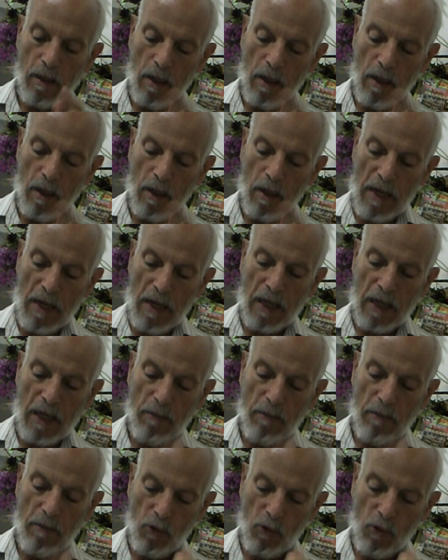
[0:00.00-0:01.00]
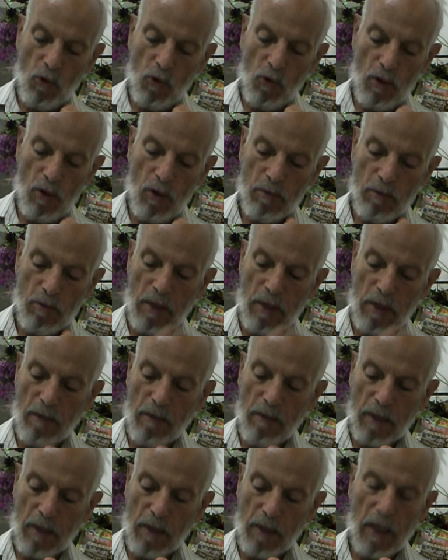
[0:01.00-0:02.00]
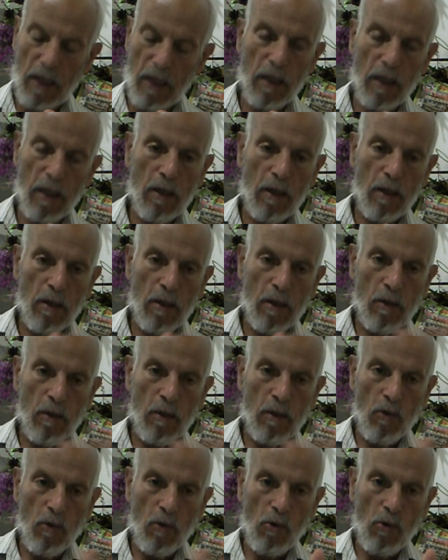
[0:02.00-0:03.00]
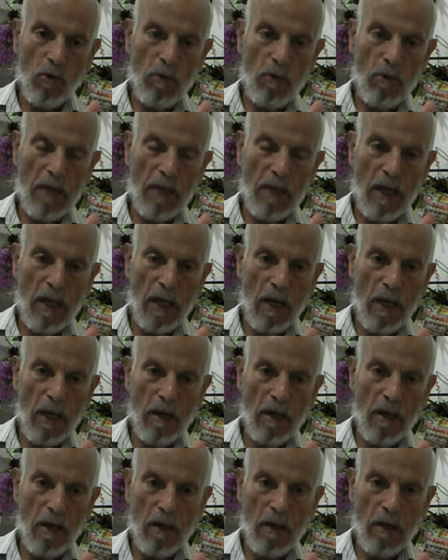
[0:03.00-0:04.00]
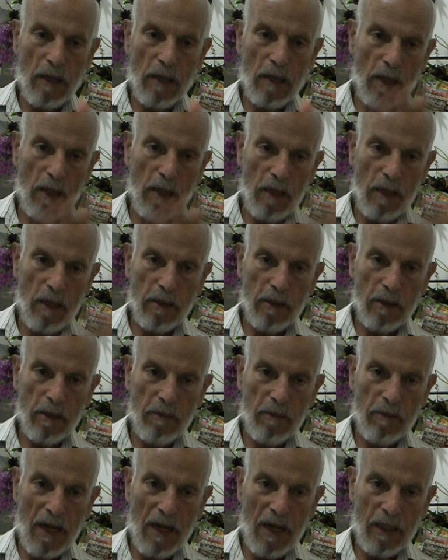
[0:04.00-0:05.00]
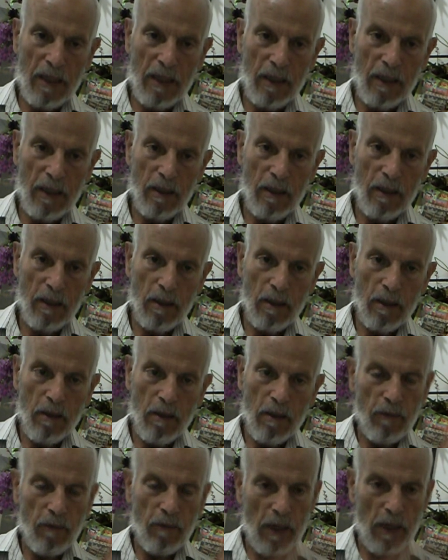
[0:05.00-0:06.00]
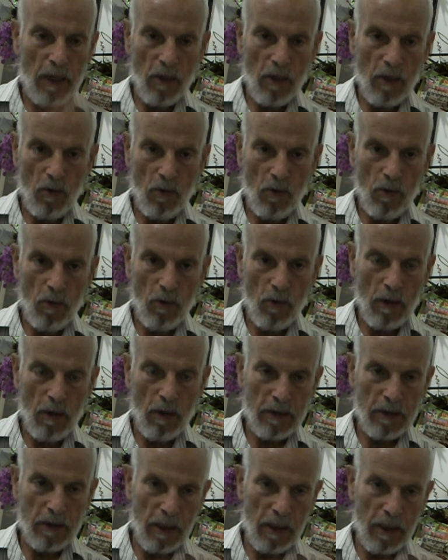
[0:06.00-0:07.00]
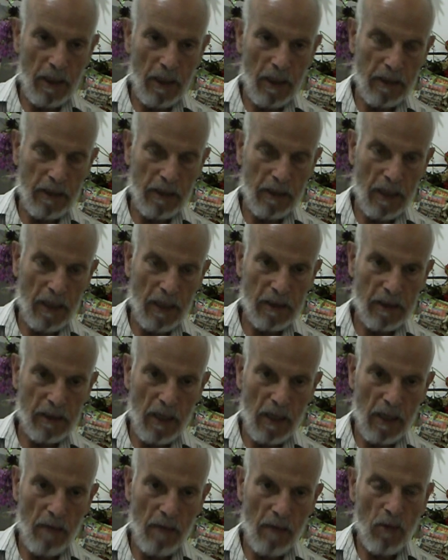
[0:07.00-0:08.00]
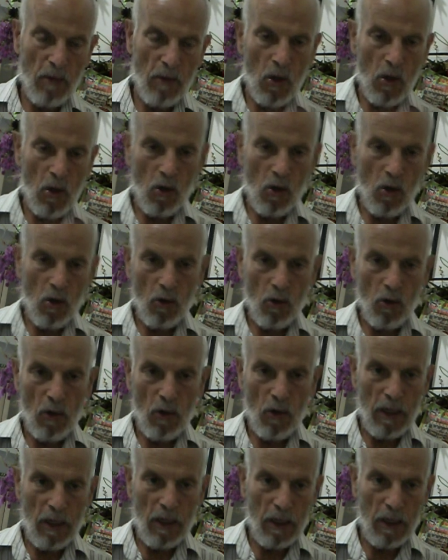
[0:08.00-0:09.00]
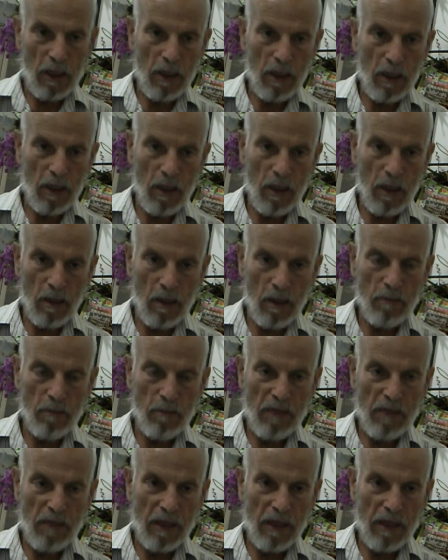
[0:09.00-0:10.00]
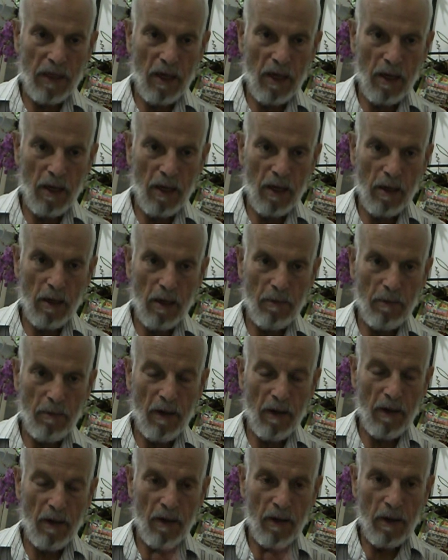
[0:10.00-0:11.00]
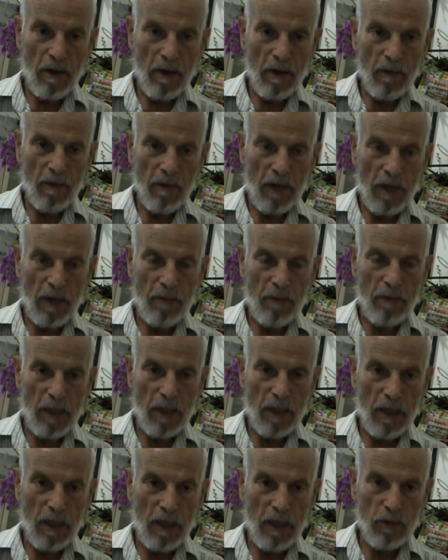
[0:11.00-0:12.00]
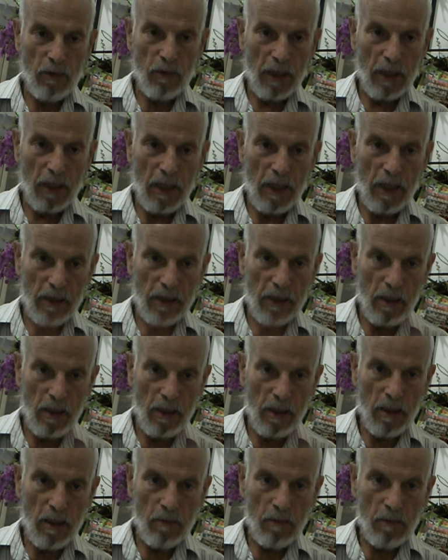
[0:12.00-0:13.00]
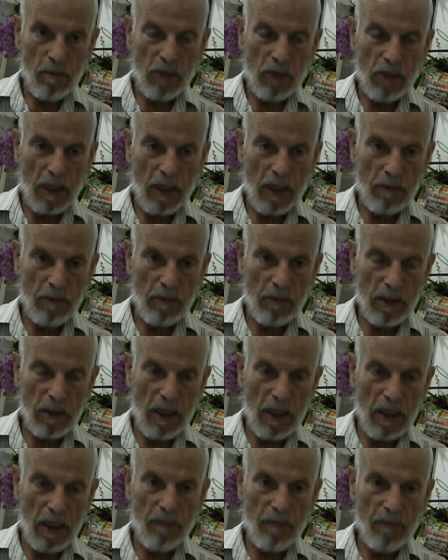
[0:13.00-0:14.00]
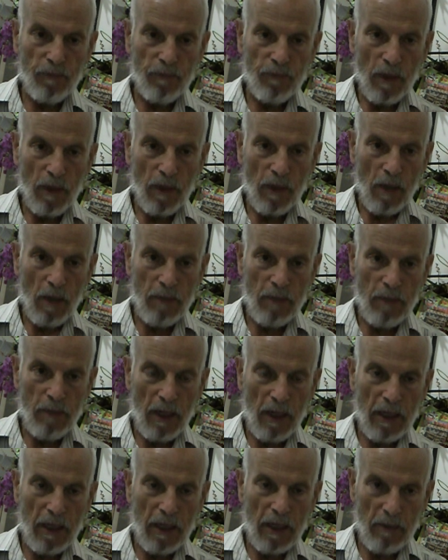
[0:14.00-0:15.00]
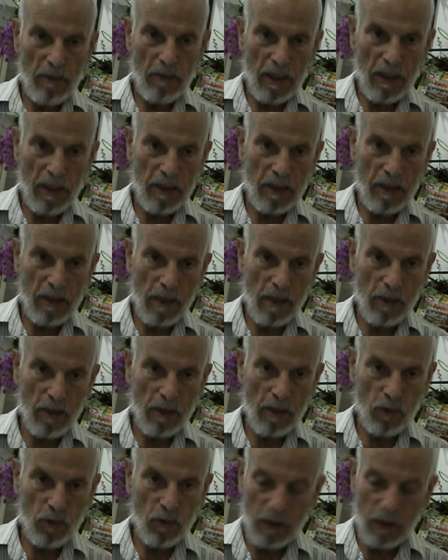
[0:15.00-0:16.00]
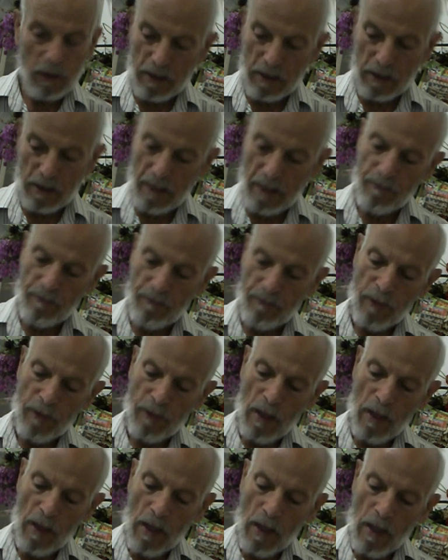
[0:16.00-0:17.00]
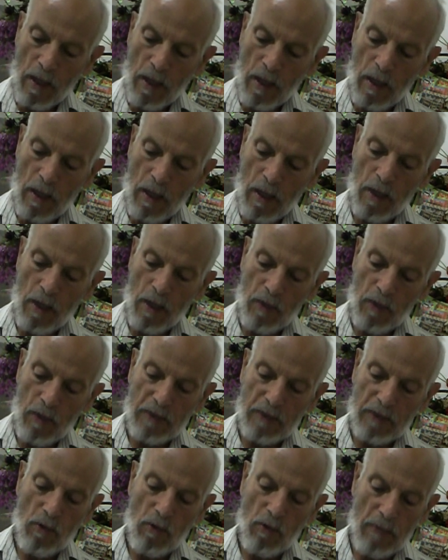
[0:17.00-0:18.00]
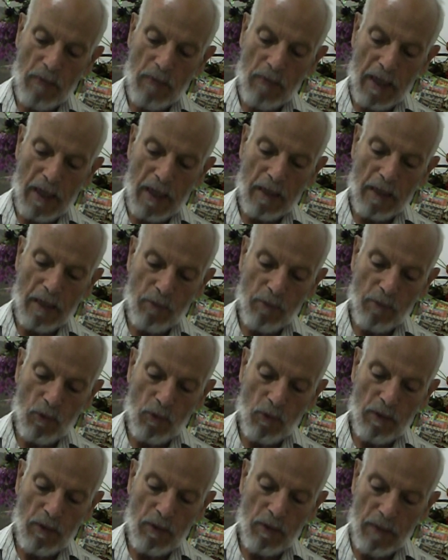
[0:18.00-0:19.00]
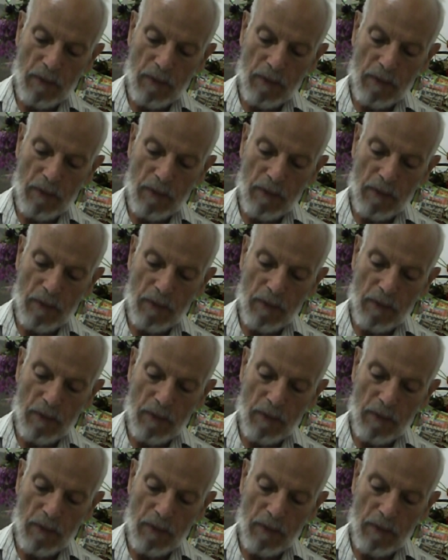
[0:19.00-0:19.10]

الملائكة بالروح من أمري والروح منا عندها عدة معاني فيها روح الله سيدنا عيسى عليه السلام الروح اللي بثها ربنا في أبينا وقت كان مشكل من الطين أبينا آدم عليه الصلاة والتسليم آه، ينزل الملائكة بالروح من